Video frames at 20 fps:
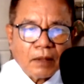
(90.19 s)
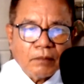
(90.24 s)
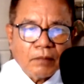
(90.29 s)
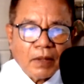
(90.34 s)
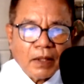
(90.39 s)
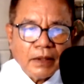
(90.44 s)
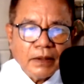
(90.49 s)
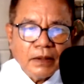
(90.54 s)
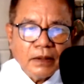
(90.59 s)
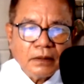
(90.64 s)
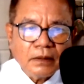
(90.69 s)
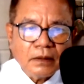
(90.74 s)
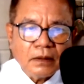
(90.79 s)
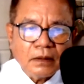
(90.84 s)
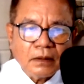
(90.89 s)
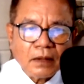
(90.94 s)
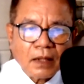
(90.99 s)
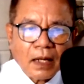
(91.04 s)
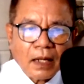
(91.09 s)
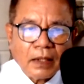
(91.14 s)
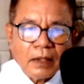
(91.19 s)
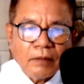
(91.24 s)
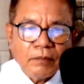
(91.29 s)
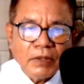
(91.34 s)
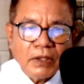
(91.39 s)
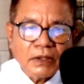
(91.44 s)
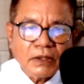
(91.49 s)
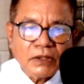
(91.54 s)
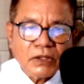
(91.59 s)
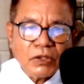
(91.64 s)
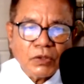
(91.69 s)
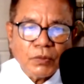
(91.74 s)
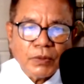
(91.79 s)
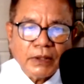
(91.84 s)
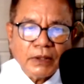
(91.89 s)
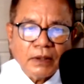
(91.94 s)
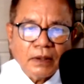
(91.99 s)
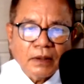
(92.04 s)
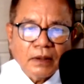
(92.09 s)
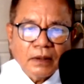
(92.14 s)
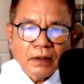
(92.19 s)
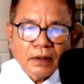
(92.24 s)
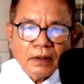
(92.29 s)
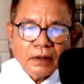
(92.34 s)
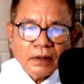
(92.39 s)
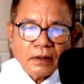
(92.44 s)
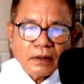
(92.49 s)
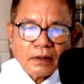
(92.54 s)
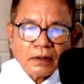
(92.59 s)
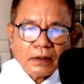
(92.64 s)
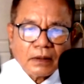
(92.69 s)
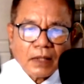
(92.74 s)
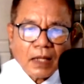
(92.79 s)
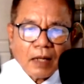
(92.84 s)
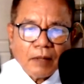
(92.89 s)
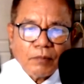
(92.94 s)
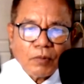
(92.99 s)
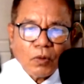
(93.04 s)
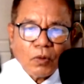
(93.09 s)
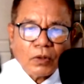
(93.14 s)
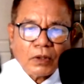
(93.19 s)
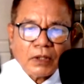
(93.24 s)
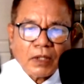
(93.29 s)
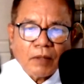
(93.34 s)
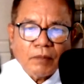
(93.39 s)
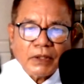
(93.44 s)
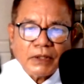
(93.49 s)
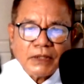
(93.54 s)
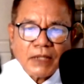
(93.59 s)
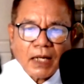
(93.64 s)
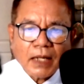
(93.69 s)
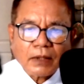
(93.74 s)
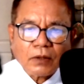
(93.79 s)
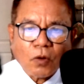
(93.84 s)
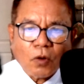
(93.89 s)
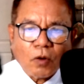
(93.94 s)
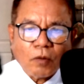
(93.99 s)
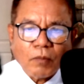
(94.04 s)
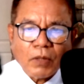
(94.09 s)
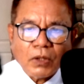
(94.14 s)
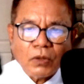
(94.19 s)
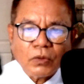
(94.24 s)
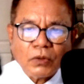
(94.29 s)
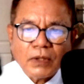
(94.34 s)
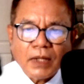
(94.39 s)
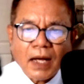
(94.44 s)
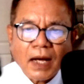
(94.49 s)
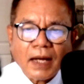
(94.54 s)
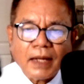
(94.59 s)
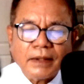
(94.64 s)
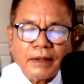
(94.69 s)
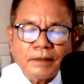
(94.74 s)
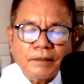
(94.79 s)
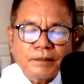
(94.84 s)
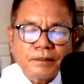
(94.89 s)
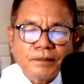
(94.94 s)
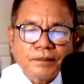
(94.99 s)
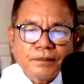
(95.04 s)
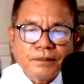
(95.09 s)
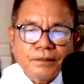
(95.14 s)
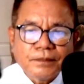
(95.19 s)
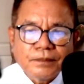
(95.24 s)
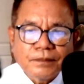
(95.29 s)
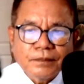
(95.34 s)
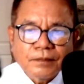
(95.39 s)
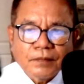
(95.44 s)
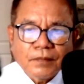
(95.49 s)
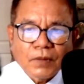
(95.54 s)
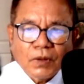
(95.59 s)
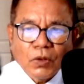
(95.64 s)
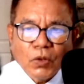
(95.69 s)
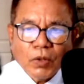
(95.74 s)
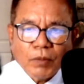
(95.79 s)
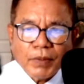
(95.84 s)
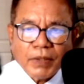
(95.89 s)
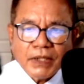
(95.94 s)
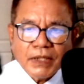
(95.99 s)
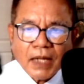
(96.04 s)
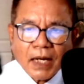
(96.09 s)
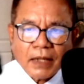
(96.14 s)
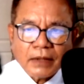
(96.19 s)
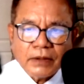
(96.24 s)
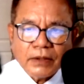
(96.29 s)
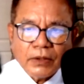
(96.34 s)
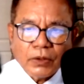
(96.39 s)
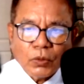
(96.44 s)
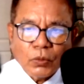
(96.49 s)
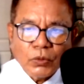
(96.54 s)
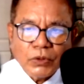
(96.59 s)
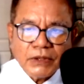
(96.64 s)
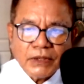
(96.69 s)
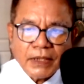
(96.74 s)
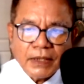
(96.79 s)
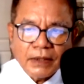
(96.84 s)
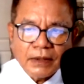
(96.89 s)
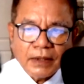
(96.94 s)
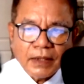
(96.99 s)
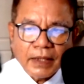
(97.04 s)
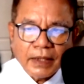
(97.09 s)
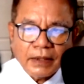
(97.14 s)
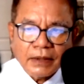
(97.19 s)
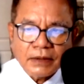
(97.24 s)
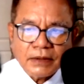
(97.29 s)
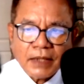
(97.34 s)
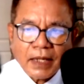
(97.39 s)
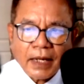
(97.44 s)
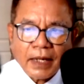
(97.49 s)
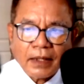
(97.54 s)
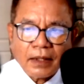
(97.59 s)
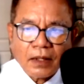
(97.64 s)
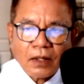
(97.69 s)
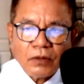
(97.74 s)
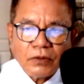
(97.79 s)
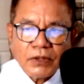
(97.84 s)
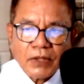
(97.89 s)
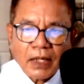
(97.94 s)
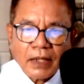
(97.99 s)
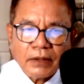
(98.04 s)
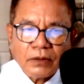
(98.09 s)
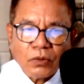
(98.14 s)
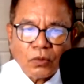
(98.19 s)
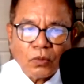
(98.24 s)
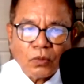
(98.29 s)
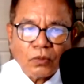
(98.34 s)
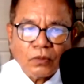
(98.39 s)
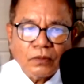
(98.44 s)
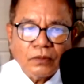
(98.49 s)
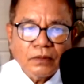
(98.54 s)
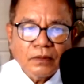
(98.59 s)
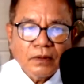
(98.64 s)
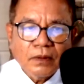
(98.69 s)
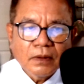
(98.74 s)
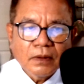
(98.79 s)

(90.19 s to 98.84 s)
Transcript: ทำให้นึกถึงการดำเนินชีวิต ตามกฎธรรมชาติของมนุษย์ได้ ด้วยปัญญาที่รู้จริงเห็นแจ้งเข้าใจถูก